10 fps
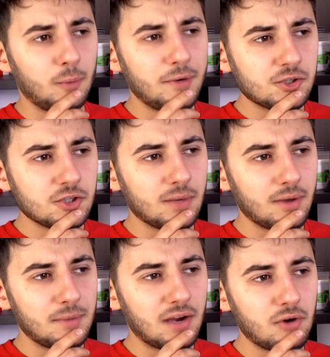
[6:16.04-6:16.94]
N'empêche que
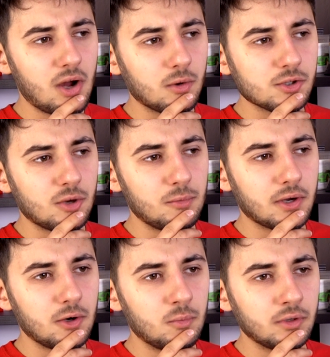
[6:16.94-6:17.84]
j'aimerais bien voir à quoi
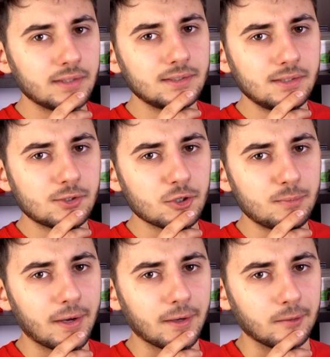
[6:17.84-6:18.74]
ressemblerait le monde avec des distances
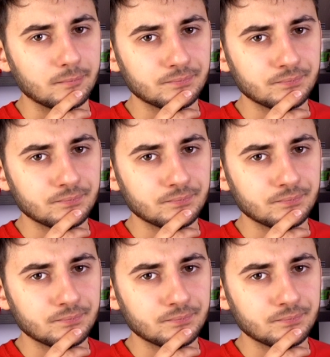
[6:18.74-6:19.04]
pareilles.